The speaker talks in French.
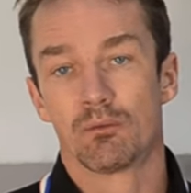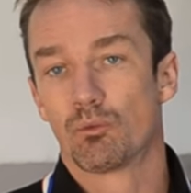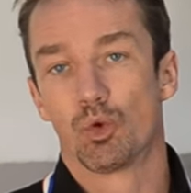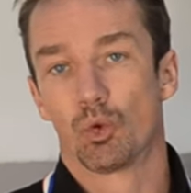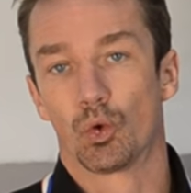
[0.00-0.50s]

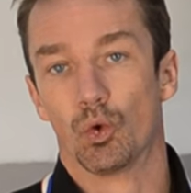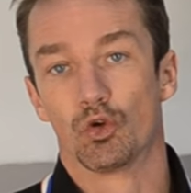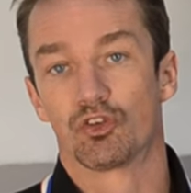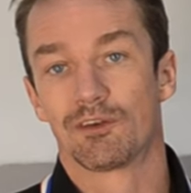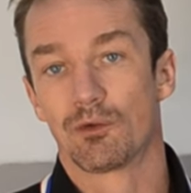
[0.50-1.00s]
donc euh,
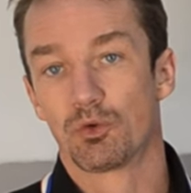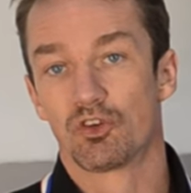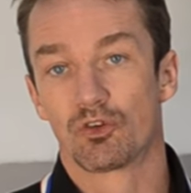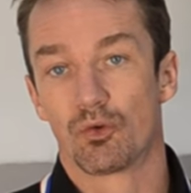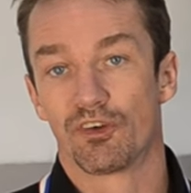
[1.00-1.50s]
j'ai j'étais obligé
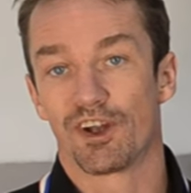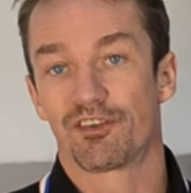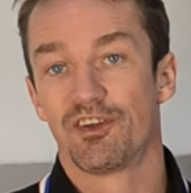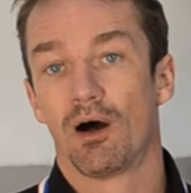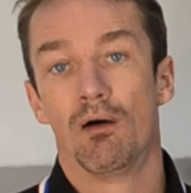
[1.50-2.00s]
de
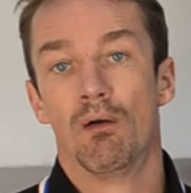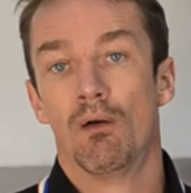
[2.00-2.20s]
convertir.